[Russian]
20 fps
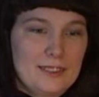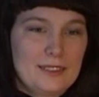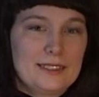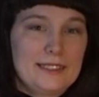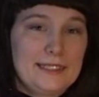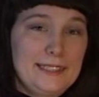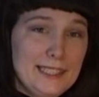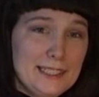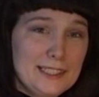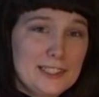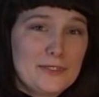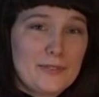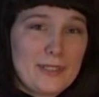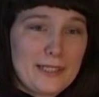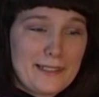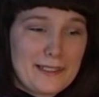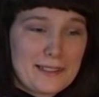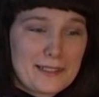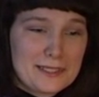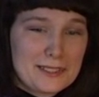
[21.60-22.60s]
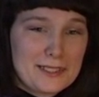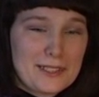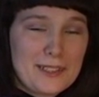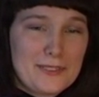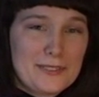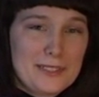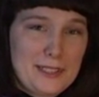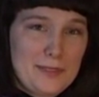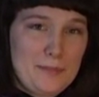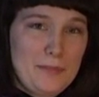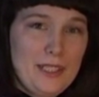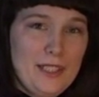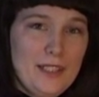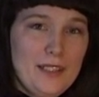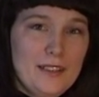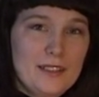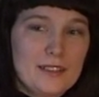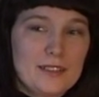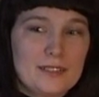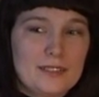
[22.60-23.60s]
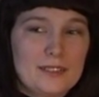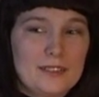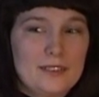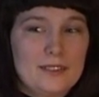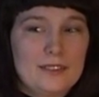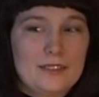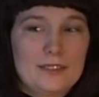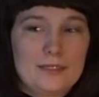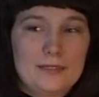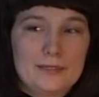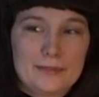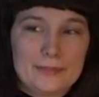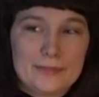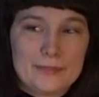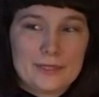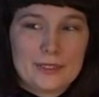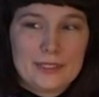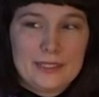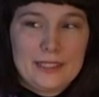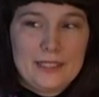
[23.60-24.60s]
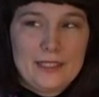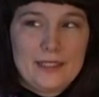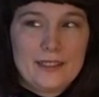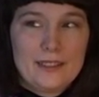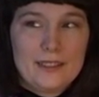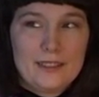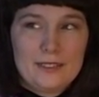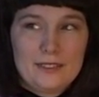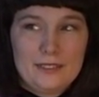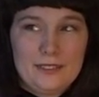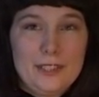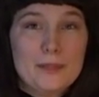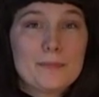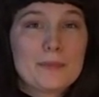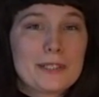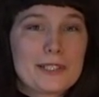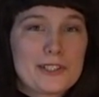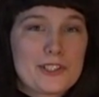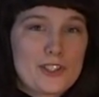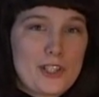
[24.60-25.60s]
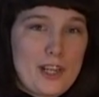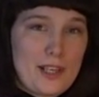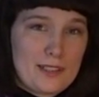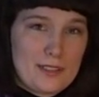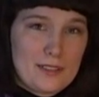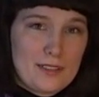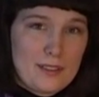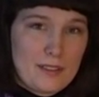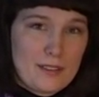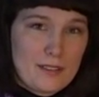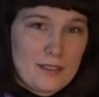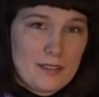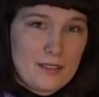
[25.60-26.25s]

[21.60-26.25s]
С детства я росла в семье, э, где не было счастья.